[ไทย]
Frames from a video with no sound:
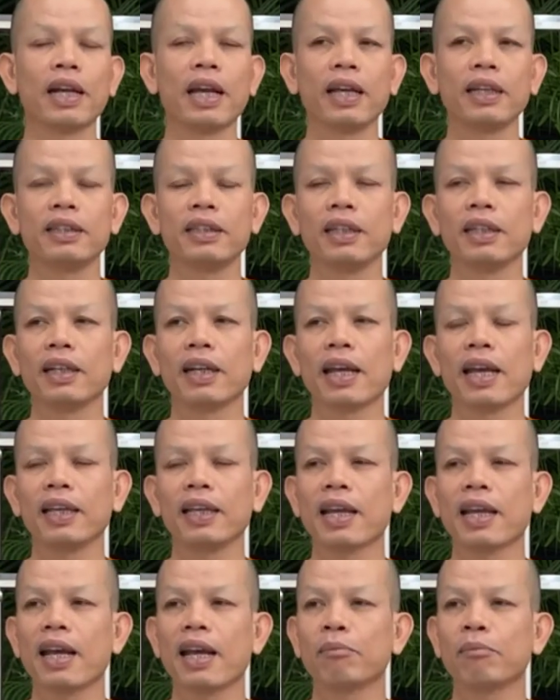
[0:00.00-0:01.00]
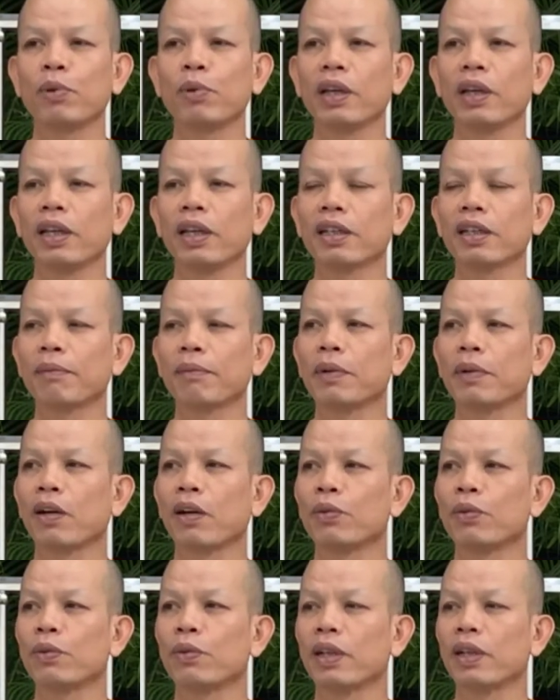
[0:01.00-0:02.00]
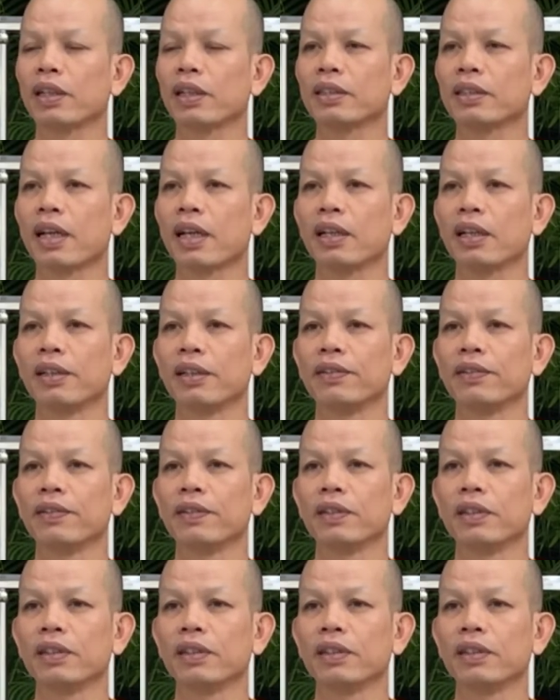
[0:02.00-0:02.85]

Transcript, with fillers: หลายสิ่งหลายอย่างป่วยเฮ็ดกับเข่ากลางฉัน